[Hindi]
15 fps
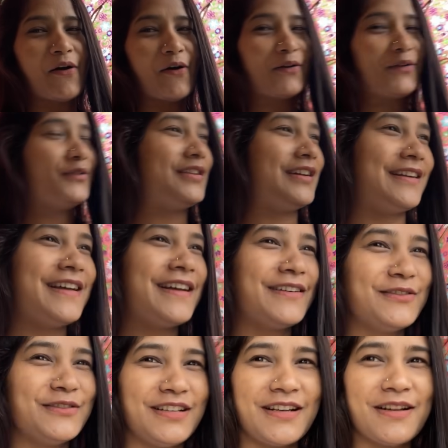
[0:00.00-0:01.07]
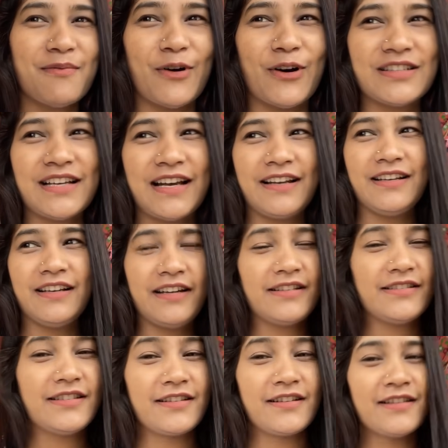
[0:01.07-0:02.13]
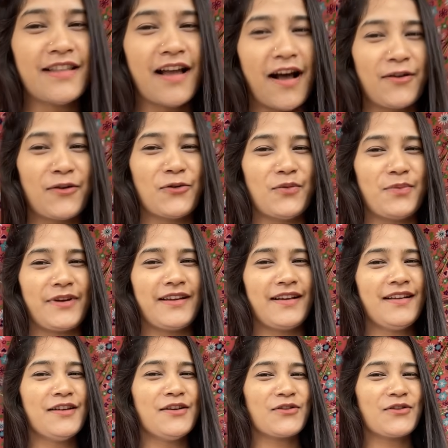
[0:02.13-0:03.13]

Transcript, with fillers: और उधर ना उधर ना बहुत सारी लेडीज़ ना धान रोप रही है